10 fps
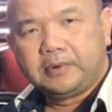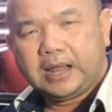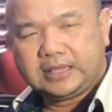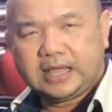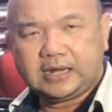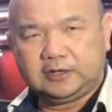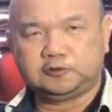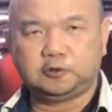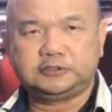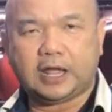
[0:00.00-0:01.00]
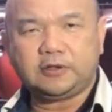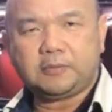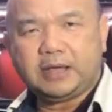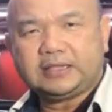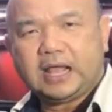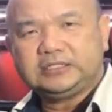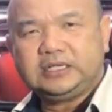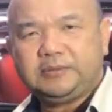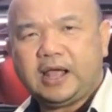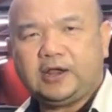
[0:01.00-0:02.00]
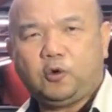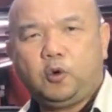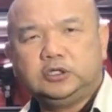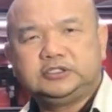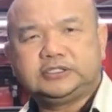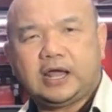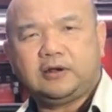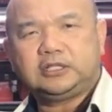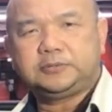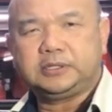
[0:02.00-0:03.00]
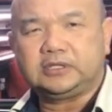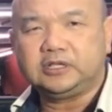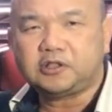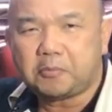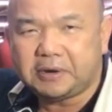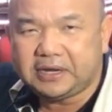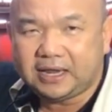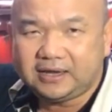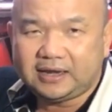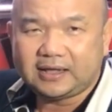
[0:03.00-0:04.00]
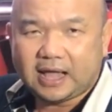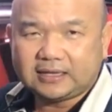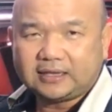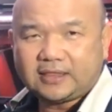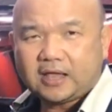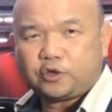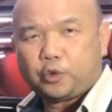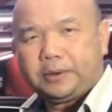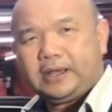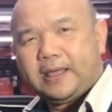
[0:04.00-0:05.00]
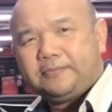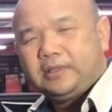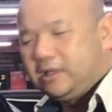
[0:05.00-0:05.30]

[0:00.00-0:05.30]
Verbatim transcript: หลายท่านอาจจะสงสัยว่าทำไมทางทีมงานโอวอนซาวและชึกถึงจะต้องมาเน้นในการติดตั้งยูตัวแผ่นแดม